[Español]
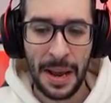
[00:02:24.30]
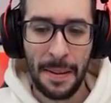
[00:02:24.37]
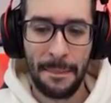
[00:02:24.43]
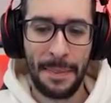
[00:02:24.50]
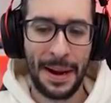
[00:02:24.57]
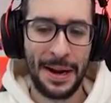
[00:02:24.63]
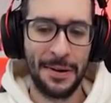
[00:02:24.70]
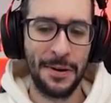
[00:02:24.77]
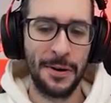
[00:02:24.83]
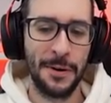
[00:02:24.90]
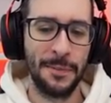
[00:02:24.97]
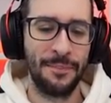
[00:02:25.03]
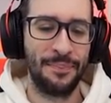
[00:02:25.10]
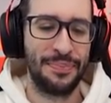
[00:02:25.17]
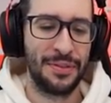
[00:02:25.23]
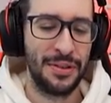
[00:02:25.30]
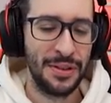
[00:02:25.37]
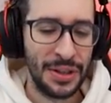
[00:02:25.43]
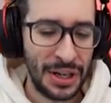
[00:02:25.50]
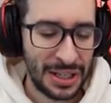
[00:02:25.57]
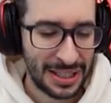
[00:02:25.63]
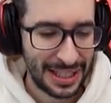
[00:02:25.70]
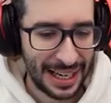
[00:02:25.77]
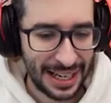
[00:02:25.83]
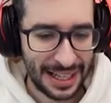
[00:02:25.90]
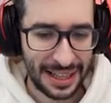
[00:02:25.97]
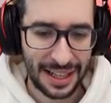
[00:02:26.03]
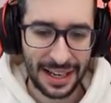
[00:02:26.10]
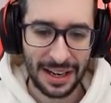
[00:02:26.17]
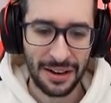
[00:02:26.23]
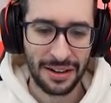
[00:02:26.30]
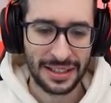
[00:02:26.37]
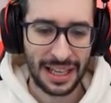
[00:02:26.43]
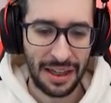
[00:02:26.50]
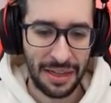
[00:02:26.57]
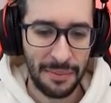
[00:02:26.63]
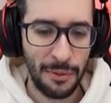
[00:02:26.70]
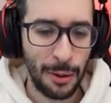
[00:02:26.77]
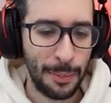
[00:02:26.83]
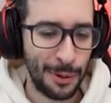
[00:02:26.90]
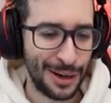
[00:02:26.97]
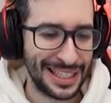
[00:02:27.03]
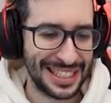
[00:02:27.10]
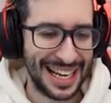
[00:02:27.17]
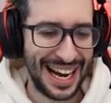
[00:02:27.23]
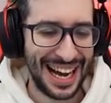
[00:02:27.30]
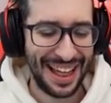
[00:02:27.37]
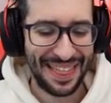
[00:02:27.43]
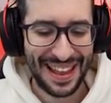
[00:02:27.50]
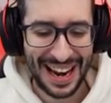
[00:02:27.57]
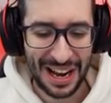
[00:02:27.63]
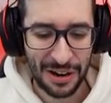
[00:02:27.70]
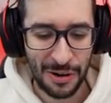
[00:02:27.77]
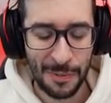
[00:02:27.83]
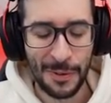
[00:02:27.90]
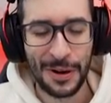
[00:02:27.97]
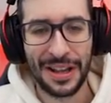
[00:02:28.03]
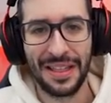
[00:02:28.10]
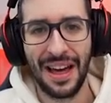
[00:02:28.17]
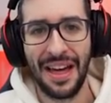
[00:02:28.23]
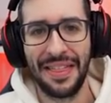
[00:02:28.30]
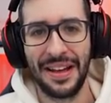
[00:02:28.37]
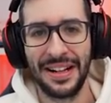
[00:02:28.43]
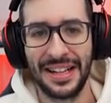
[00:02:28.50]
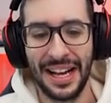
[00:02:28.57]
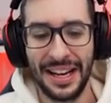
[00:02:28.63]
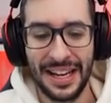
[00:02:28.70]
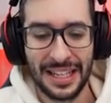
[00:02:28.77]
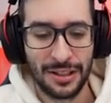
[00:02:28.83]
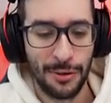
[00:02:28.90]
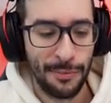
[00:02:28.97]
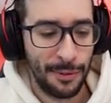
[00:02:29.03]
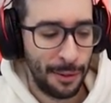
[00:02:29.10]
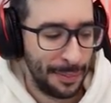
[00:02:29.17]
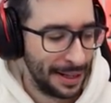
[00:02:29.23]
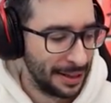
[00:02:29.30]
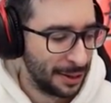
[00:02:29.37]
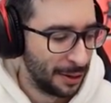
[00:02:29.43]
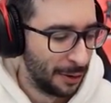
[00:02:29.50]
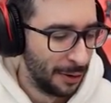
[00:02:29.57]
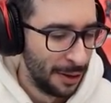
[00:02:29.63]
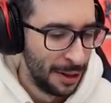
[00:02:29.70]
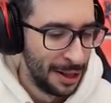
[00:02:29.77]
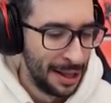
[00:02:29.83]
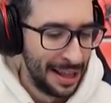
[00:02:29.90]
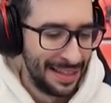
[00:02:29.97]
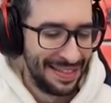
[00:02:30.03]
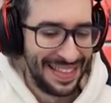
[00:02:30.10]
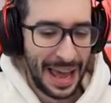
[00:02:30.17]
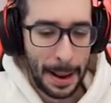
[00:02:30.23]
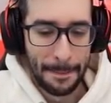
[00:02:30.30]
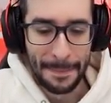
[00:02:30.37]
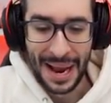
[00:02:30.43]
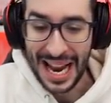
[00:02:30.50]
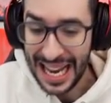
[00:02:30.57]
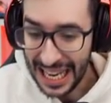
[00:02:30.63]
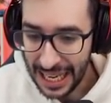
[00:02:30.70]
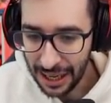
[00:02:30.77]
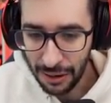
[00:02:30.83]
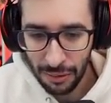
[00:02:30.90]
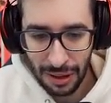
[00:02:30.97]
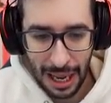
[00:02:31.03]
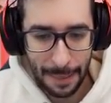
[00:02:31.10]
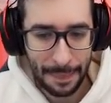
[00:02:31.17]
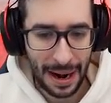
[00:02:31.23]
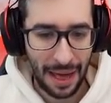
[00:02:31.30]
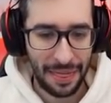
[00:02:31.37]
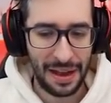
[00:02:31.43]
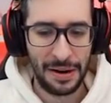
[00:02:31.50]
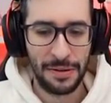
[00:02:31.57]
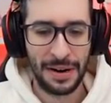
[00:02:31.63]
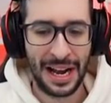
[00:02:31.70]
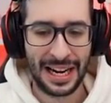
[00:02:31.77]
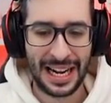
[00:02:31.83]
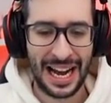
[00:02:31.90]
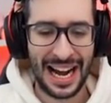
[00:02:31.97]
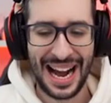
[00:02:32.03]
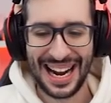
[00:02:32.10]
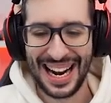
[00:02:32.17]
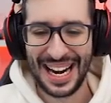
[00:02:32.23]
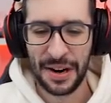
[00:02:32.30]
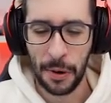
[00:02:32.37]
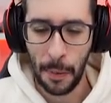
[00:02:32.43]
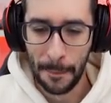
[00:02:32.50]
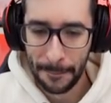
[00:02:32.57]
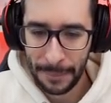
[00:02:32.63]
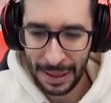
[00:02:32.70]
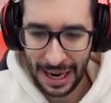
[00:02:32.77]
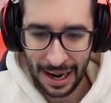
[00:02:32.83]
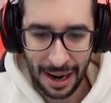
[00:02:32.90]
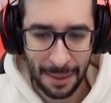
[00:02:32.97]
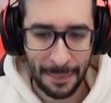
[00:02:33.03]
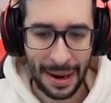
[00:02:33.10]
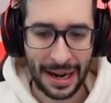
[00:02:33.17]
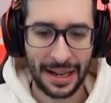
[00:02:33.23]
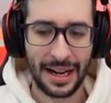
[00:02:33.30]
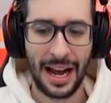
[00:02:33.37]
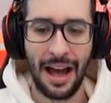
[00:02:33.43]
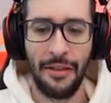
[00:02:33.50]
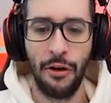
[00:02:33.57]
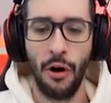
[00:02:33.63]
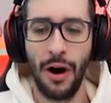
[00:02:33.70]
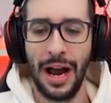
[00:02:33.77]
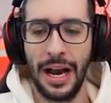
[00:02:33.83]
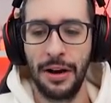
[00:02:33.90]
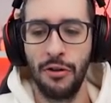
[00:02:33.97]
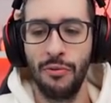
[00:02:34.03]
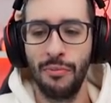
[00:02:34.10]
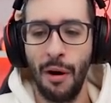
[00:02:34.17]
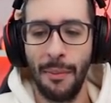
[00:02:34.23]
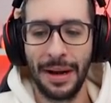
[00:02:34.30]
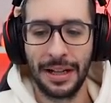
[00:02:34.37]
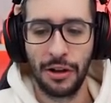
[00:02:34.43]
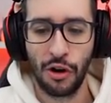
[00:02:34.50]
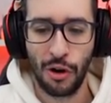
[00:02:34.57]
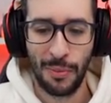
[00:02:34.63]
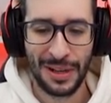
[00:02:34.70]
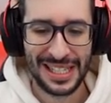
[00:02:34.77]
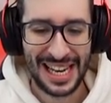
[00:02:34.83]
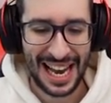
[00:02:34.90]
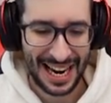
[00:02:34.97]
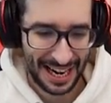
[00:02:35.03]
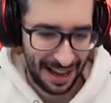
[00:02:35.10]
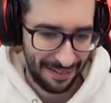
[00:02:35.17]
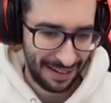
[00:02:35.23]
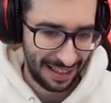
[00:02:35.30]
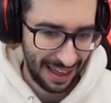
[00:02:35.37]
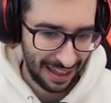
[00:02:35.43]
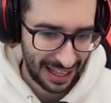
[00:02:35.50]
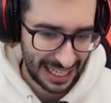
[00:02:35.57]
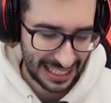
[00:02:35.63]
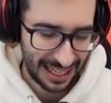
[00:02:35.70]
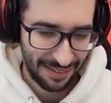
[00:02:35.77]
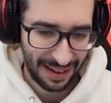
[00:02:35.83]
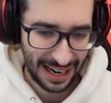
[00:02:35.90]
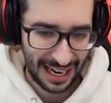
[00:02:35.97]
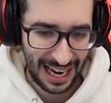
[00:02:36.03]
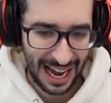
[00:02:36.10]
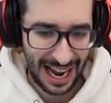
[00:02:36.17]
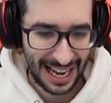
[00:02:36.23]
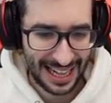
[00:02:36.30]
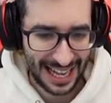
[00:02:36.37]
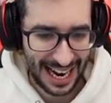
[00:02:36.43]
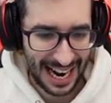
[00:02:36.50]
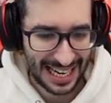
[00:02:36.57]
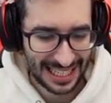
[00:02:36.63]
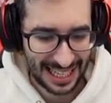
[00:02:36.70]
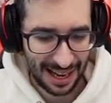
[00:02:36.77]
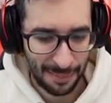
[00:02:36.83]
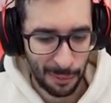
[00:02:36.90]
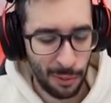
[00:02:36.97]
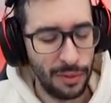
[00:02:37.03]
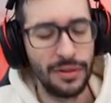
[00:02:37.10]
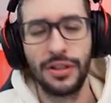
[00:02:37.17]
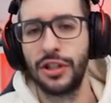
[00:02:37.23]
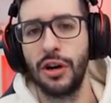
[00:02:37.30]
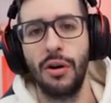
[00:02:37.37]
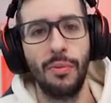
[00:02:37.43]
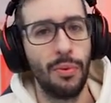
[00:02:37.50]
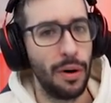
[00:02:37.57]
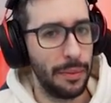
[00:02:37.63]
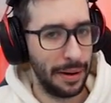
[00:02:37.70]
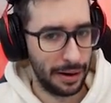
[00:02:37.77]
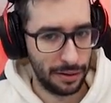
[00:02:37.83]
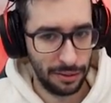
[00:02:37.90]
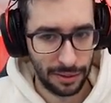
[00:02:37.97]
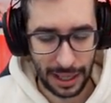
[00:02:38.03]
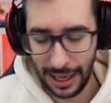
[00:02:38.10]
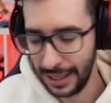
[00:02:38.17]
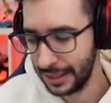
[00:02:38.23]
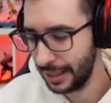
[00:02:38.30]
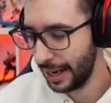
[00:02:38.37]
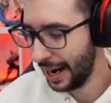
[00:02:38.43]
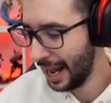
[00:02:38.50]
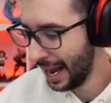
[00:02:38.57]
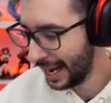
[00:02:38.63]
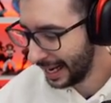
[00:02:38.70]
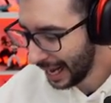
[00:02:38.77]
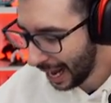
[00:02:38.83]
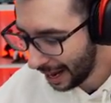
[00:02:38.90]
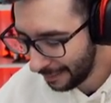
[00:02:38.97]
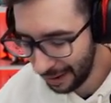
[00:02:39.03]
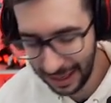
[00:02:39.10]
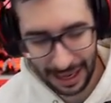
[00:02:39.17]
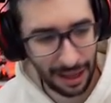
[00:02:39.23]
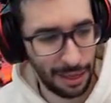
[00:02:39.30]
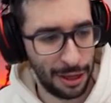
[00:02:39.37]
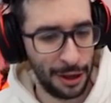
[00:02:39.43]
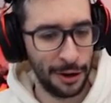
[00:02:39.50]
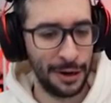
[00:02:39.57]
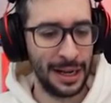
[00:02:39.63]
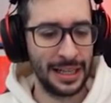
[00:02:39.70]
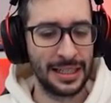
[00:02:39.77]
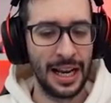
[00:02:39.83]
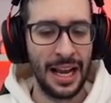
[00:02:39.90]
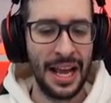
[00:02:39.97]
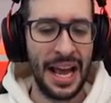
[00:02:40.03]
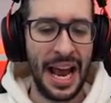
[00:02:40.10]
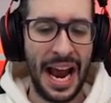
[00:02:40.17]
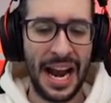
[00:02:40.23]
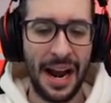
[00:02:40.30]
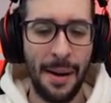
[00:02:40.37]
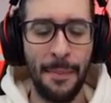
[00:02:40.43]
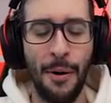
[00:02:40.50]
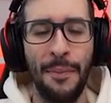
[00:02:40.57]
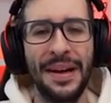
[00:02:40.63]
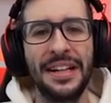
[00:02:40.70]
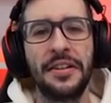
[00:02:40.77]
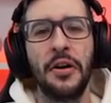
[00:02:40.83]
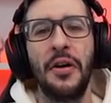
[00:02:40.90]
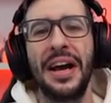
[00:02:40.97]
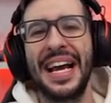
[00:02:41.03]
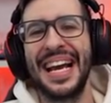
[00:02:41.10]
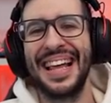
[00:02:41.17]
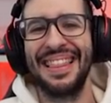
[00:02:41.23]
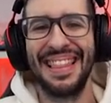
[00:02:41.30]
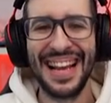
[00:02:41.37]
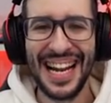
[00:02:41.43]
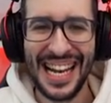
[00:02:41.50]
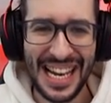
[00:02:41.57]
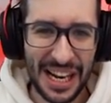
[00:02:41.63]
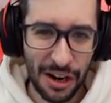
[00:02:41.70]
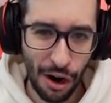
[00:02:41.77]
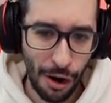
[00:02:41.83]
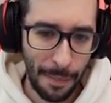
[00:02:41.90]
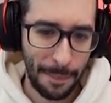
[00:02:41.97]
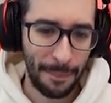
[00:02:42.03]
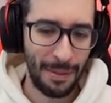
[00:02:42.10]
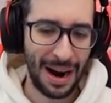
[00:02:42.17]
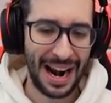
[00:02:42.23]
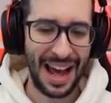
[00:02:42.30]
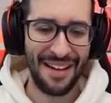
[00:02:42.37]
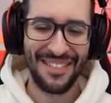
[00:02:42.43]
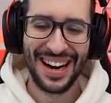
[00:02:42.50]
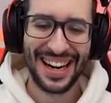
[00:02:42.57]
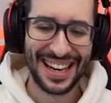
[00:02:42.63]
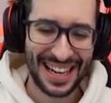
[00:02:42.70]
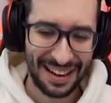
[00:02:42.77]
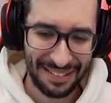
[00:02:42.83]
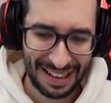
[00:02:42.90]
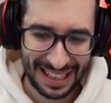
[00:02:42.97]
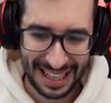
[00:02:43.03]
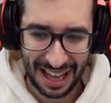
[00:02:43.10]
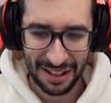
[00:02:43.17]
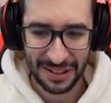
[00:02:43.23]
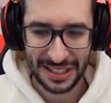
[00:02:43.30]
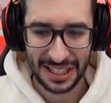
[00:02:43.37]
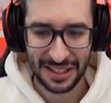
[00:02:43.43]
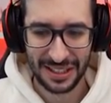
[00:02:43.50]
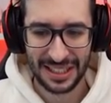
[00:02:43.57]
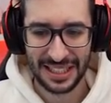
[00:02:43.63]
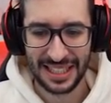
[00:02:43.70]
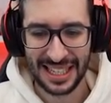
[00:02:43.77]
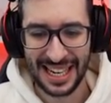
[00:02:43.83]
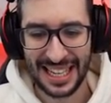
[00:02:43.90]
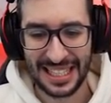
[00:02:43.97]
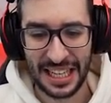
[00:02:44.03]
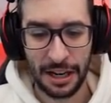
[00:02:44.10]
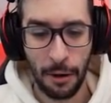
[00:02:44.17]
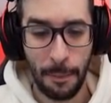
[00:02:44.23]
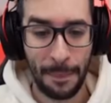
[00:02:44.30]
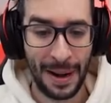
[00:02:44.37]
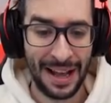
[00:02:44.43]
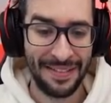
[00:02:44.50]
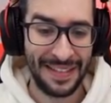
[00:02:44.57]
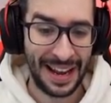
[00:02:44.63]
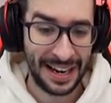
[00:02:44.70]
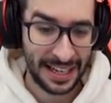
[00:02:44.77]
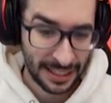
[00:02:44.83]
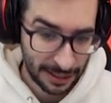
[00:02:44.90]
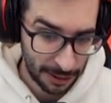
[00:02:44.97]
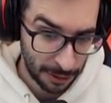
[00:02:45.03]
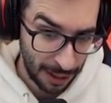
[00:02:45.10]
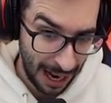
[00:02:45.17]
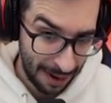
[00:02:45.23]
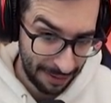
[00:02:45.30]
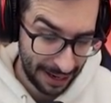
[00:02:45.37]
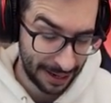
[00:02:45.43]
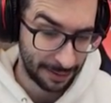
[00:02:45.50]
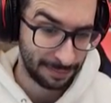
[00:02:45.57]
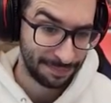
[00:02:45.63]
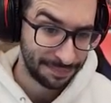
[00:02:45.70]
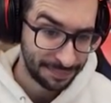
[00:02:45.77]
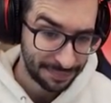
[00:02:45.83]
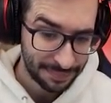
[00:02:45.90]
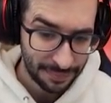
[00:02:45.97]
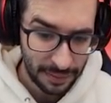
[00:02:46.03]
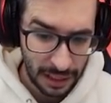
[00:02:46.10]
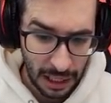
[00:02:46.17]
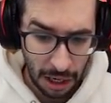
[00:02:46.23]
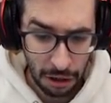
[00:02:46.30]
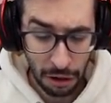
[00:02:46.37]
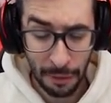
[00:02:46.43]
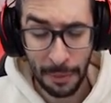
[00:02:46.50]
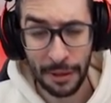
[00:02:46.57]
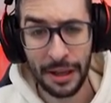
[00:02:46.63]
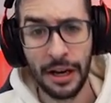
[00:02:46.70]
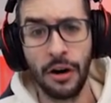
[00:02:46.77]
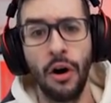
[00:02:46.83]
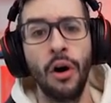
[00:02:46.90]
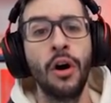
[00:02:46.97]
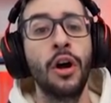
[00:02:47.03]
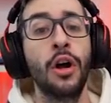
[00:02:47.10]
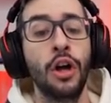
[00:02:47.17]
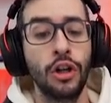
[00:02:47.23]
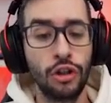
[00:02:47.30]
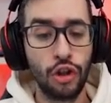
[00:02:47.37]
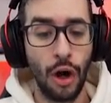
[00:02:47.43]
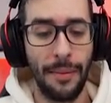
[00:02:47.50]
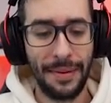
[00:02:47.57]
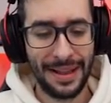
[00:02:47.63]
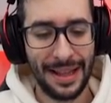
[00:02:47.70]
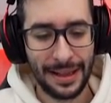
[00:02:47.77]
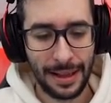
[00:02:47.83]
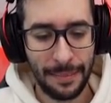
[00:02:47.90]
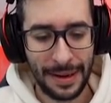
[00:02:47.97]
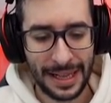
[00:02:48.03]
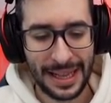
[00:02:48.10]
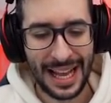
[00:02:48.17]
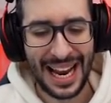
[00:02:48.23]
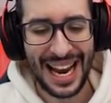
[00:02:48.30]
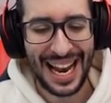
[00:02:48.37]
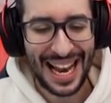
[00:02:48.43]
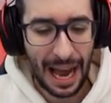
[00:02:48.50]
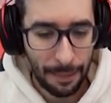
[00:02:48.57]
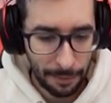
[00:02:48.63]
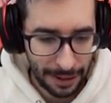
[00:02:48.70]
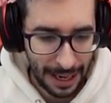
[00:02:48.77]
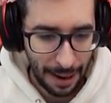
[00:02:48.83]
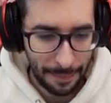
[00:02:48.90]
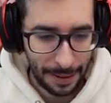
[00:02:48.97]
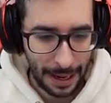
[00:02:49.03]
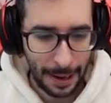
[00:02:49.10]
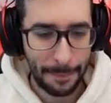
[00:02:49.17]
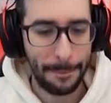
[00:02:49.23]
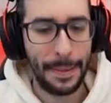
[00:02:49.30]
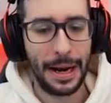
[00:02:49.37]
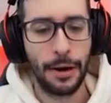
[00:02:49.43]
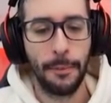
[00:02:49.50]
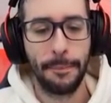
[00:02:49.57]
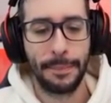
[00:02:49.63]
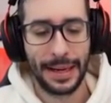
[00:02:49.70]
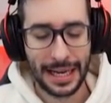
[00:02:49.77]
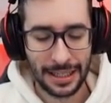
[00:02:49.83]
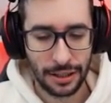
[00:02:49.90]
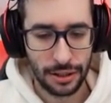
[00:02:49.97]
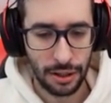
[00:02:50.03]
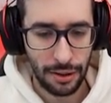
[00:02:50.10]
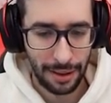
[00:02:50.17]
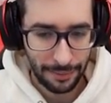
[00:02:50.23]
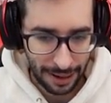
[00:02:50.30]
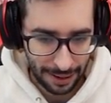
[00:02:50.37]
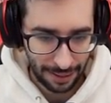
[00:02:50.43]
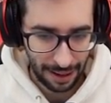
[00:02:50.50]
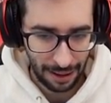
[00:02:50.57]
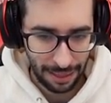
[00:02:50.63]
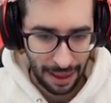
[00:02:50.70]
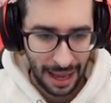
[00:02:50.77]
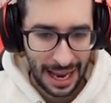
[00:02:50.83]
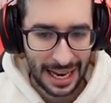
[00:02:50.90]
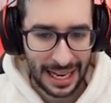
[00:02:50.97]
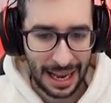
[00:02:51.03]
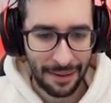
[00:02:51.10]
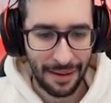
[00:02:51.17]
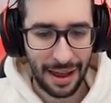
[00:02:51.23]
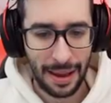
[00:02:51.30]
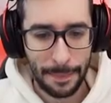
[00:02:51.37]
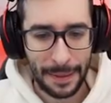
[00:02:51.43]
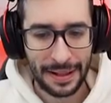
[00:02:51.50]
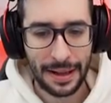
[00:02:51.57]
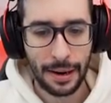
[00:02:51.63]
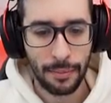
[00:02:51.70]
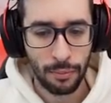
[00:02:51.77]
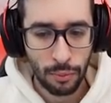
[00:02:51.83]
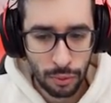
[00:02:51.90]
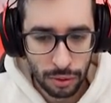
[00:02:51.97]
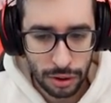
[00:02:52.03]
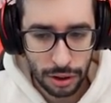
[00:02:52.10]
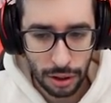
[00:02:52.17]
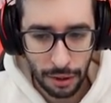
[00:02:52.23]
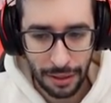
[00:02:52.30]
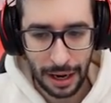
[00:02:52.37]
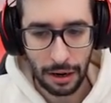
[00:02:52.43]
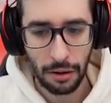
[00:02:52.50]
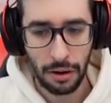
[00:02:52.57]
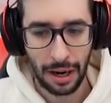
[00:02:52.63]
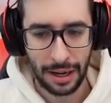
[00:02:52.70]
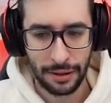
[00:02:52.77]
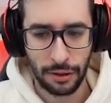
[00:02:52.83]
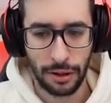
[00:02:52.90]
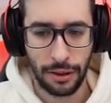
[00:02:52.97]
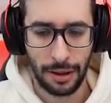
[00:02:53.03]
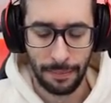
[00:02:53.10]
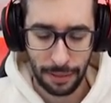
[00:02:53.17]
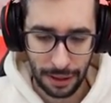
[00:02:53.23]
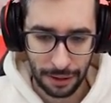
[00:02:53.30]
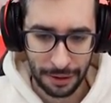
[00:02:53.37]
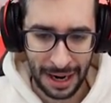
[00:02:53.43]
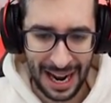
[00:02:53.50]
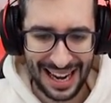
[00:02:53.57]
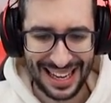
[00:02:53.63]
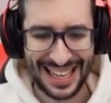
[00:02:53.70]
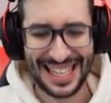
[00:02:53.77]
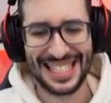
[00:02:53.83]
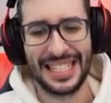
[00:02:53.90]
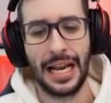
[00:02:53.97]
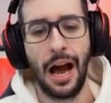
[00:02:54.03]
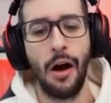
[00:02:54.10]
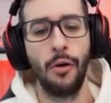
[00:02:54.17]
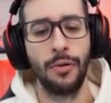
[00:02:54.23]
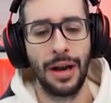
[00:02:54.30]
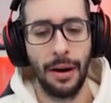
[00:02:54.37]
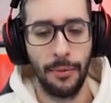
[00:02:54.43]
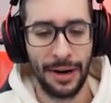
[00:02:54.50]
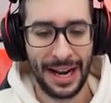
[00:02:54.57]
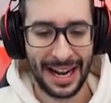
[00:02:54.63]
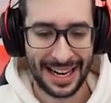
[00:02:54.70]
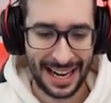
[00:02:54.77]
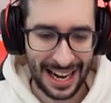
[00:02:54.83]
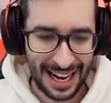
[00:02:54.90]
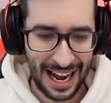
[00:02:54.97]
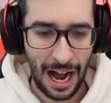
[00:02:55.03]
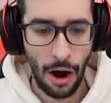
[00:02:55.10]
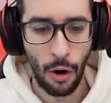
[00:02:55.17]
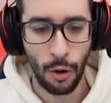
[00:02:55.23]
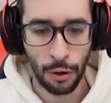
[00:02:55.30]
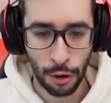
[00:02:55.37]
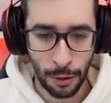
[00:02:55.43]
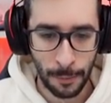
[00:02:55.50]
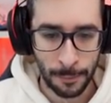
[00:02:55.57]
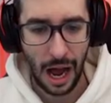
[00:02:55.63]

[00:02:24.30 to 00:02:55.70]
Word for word: Pero no sé, tío, se hacen muy pocas cajas de la comunidad y tenías un momento de película para hacer una caja que rompiera el mercado en un momento como es la Navidad, que sabes que la gente gasta mucho, vuelve a Counter-Strike, hay vacaciones, era el momento idílico para haber reventado chicos y chicas y nos plantan eso. A ver, como digo, yo evidentemente la voy a abrir, pero pienso de verdad que va a depender mucho del objeto excepcional, que sea una buena caja o no.